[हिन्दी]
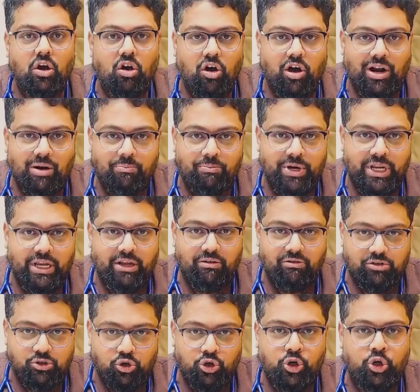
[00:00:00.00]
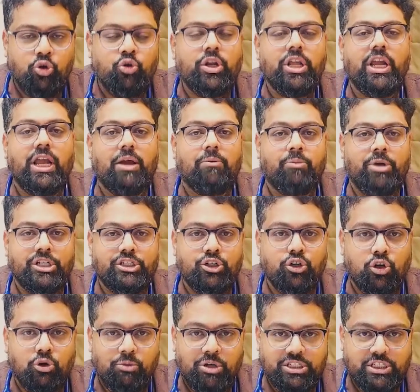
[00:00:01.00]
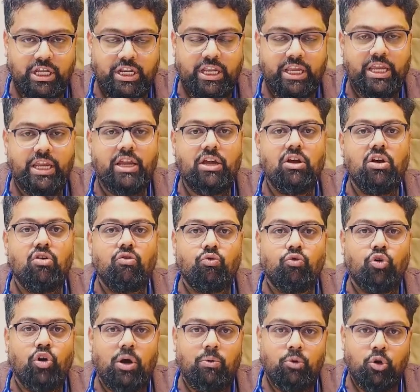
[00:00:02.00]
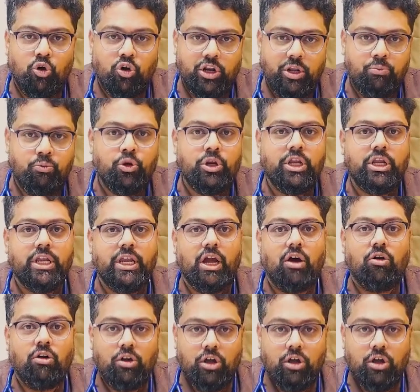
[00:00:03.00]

और अपनी जो ड्यूटी है पेशेंट को बचाने की वो हम लोगों ने पूरी किया